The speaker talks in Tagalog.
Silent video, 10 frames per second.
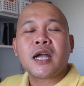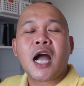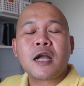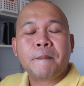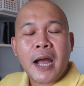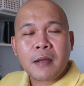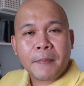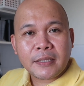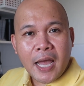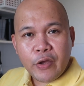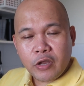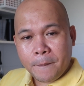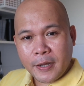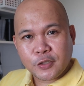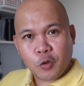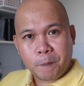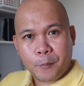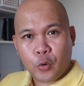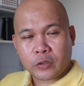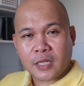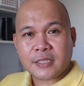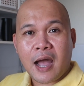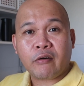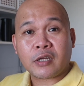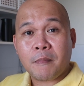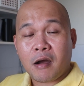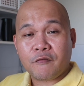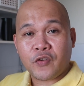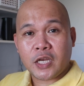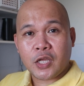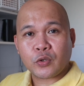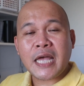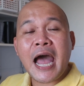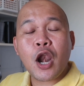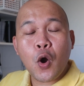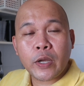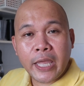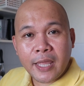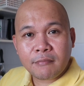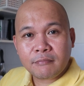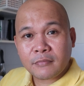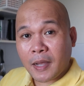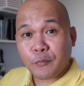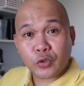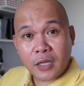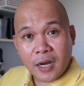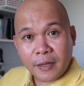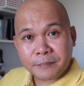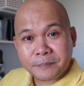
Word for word: Kag pagpadayon nga pagsuporta sa akon nga mga videos. Halong gid kamo dira.